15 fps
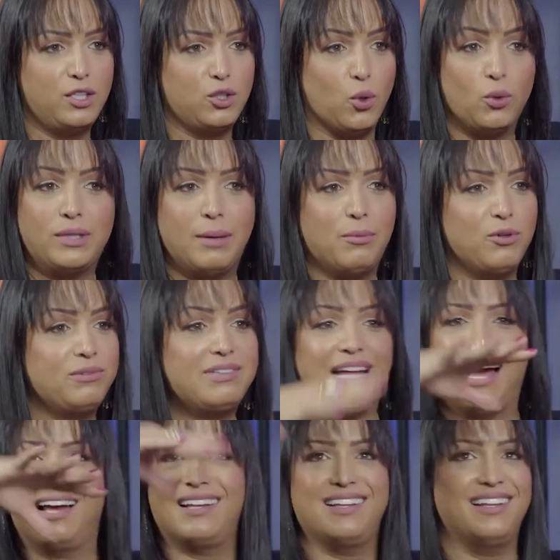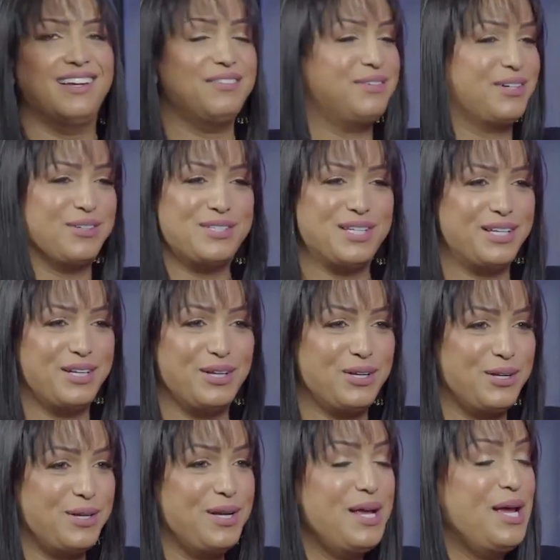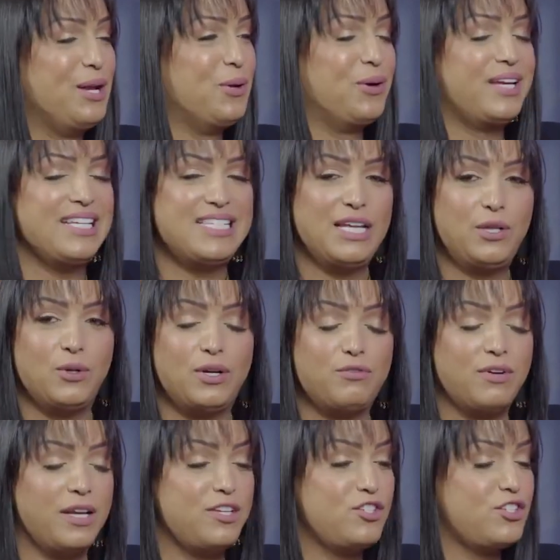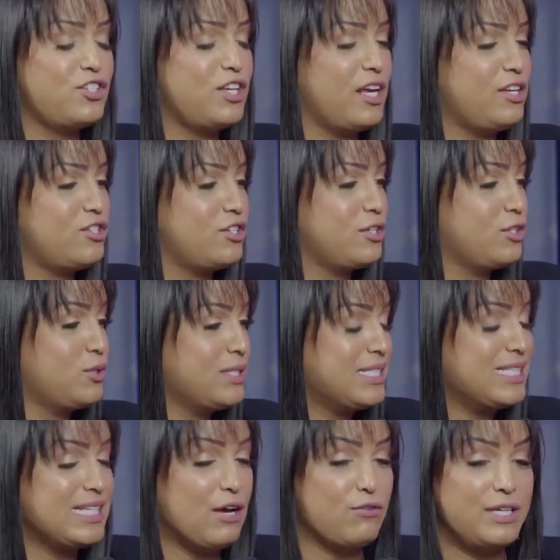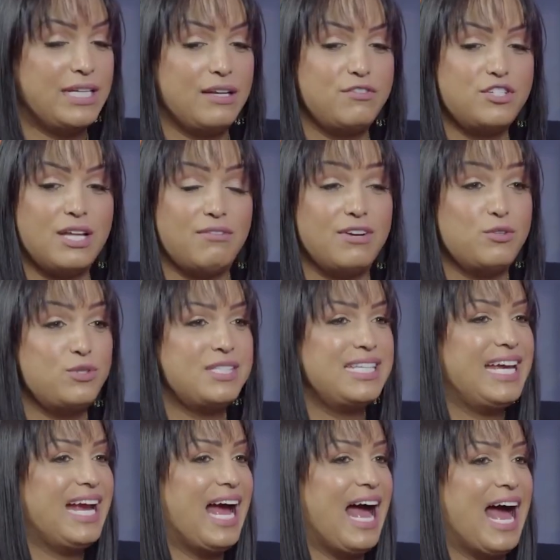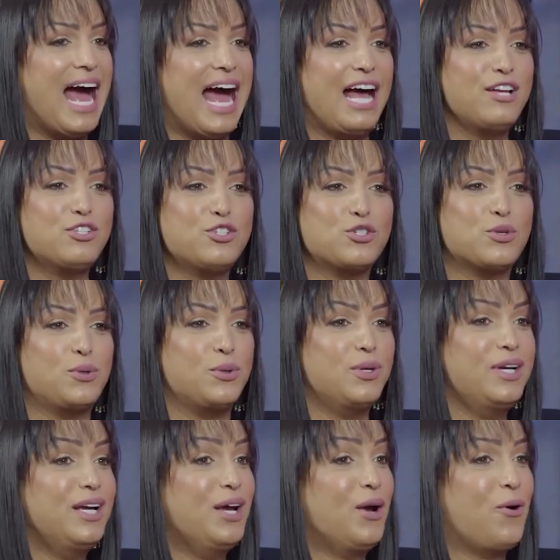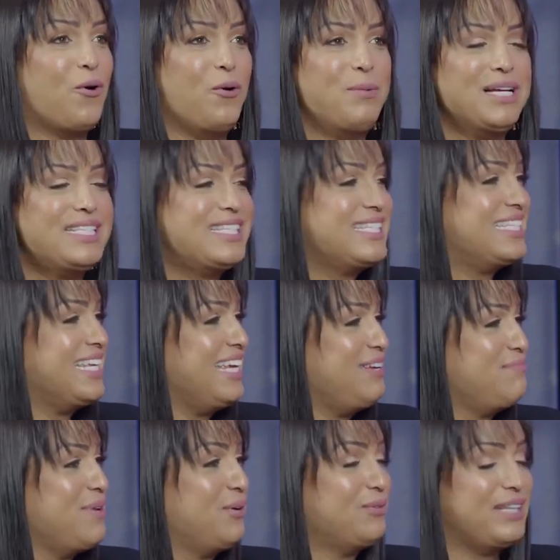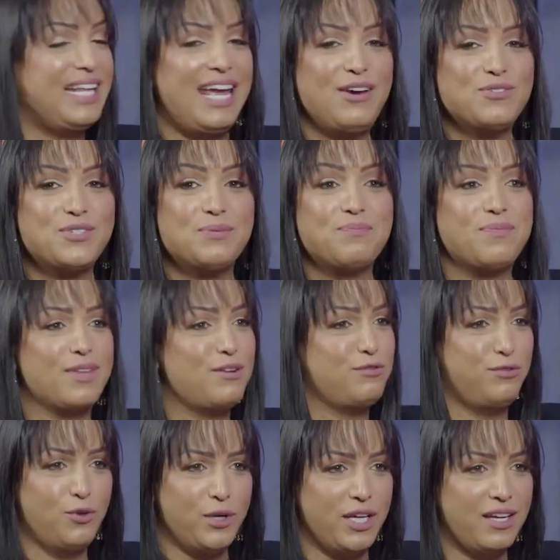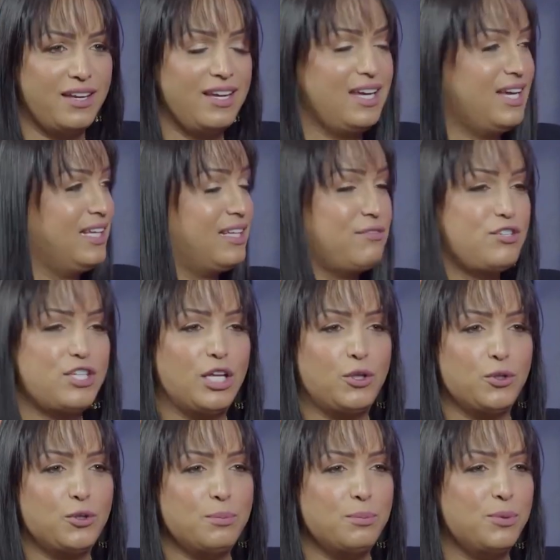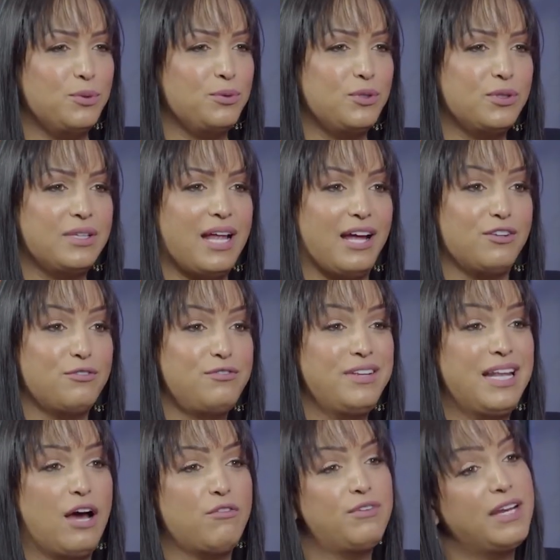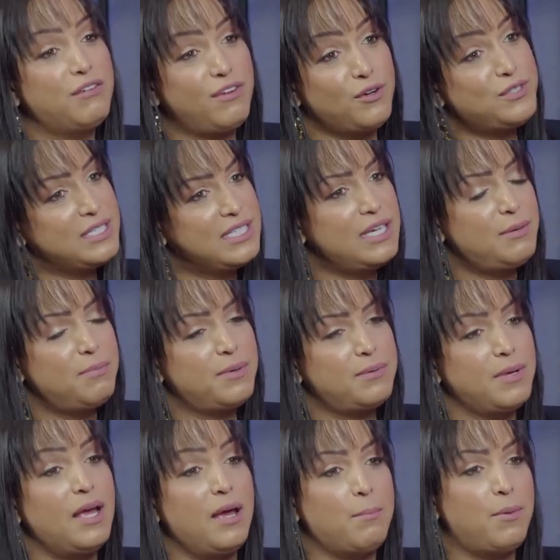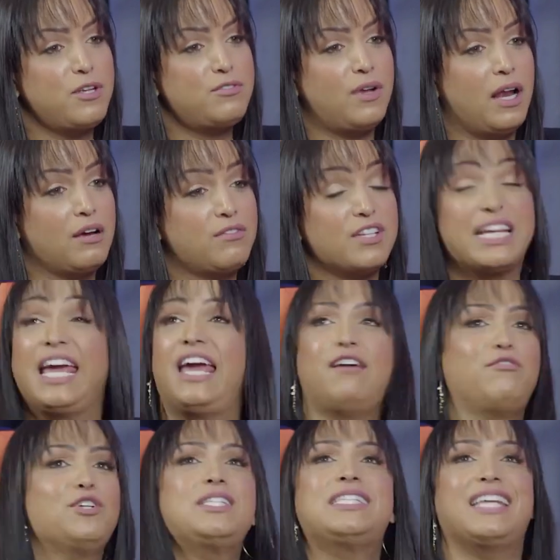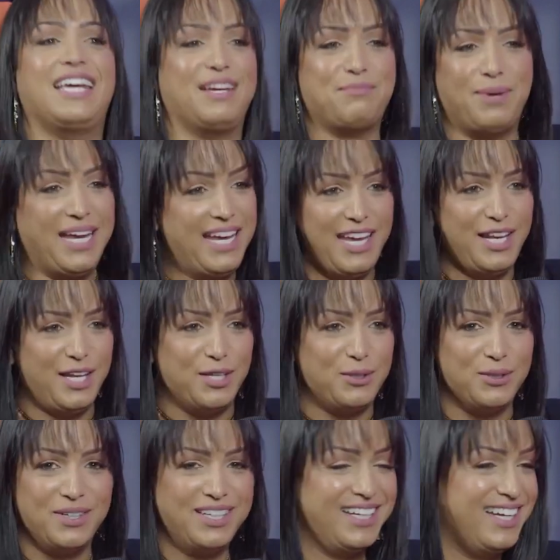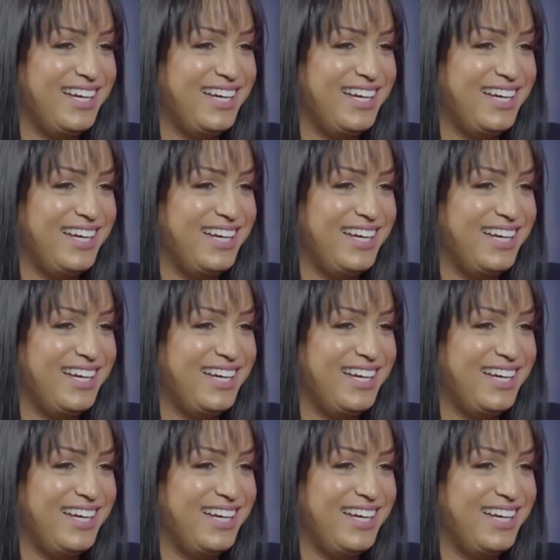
Toda montada, uma coisa enlouquecedora. Eu falei, gente do céu, eu entrevistava o Carrasco. Como assim? Meu Deus. Fui, entrevistei todo mundo, tá? No final eu falei, Valci, posso falar com você? Quem é você? Bem querido.